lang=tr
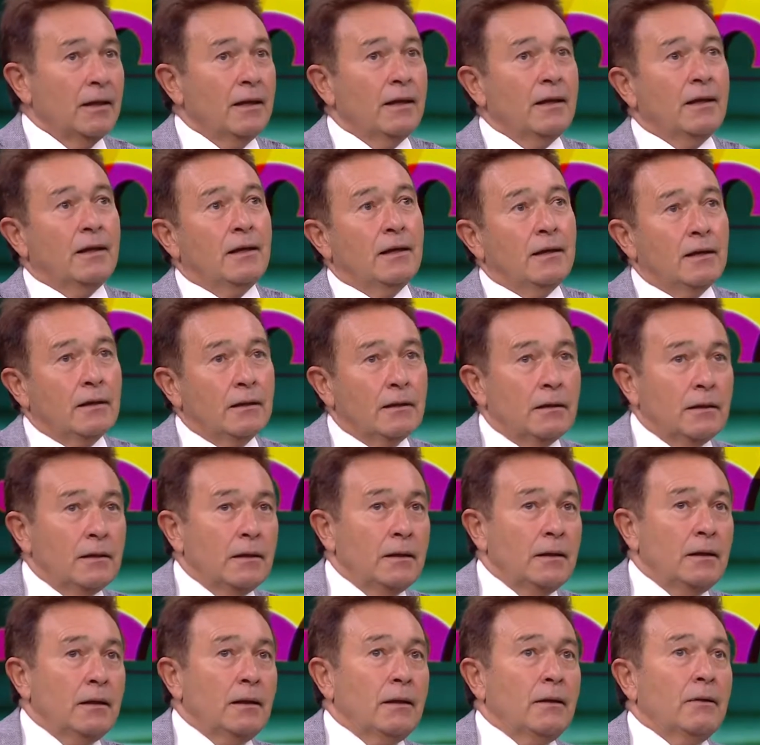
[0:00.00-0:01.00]
E,
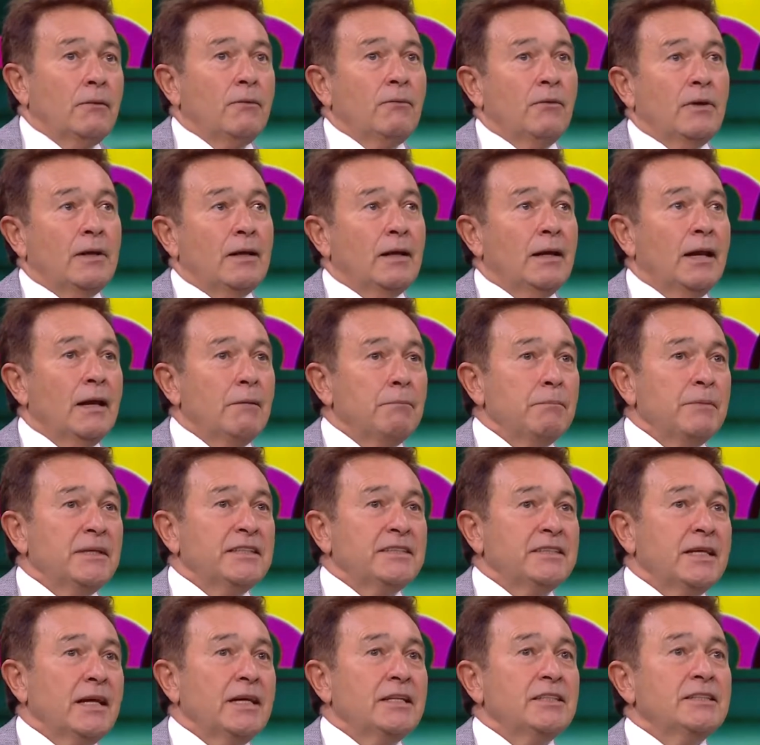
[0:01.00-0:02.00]
verilen
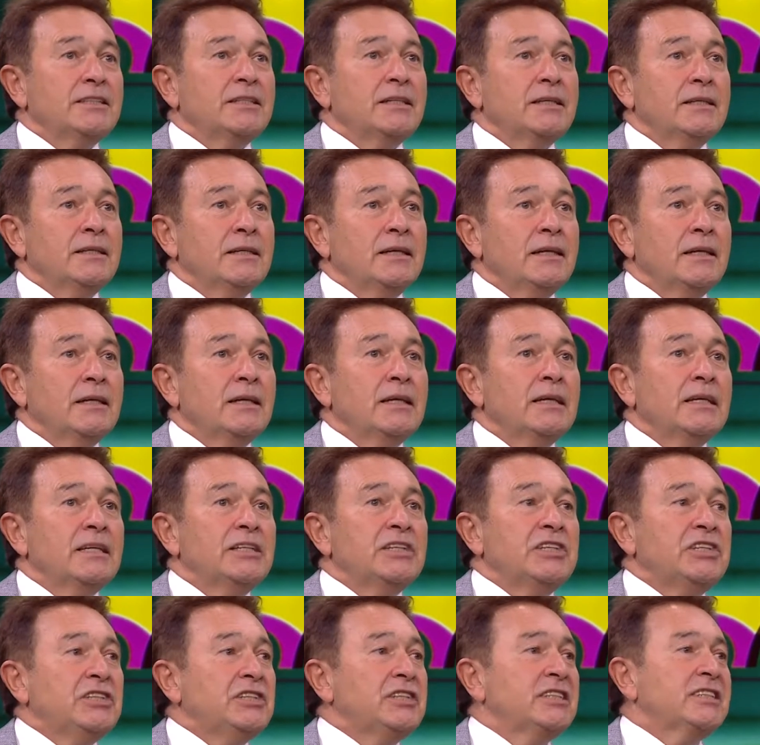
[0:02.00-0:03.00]
mesajları
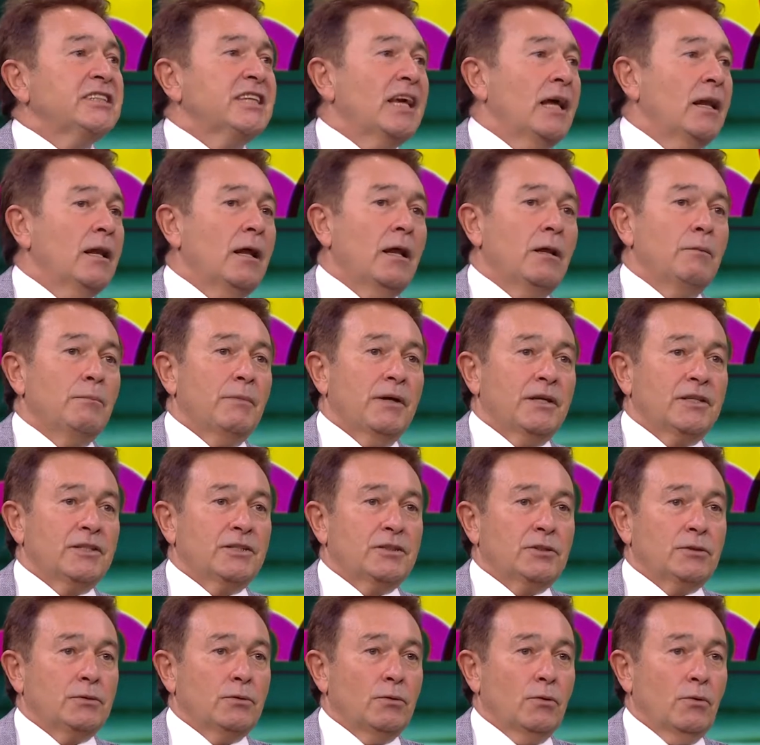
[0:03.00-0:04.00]
kişisel almak
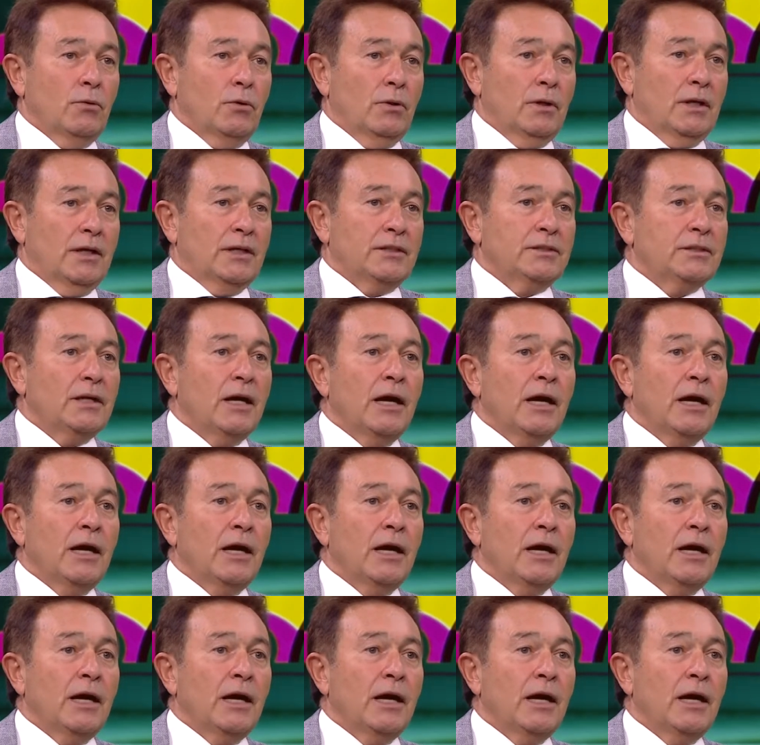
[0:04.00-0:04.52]
istiyorlar.